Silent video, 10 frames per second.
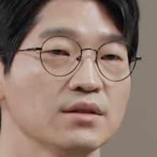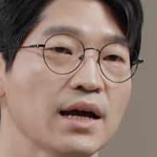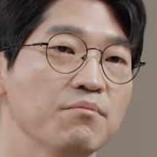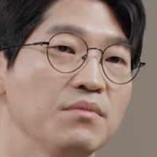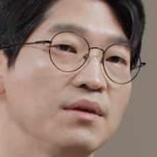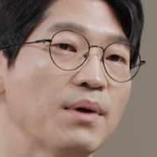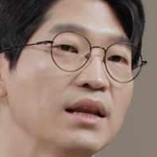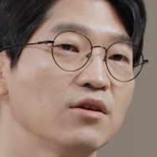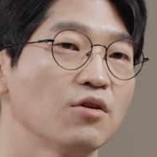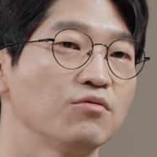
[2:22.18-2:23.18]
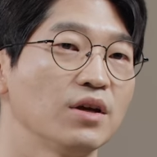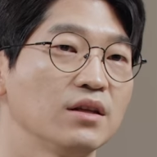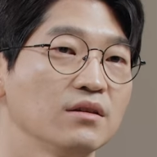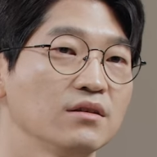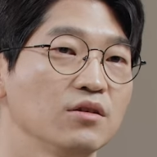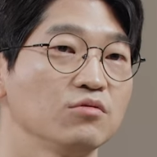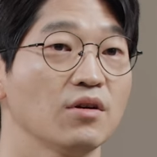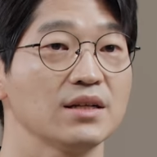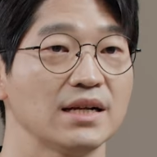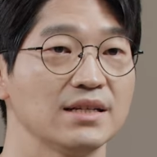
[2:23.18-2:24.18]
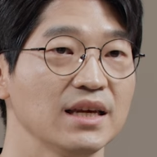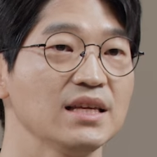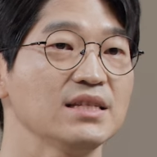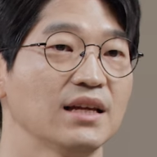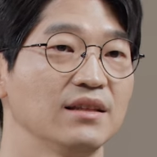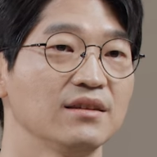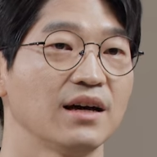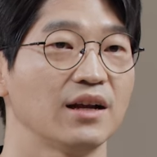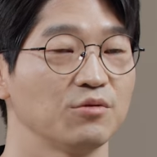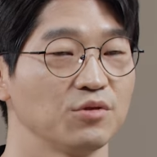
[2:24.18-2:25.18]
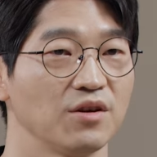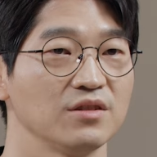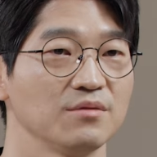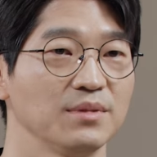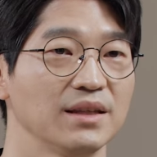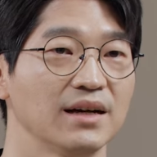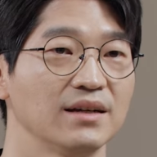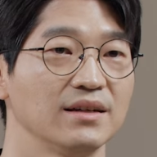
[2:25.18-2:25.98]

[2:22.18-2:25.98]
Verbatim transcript: 삼 미만인 경우에는 흉터가 잘 생기지 않는다라고 되어 있습니다.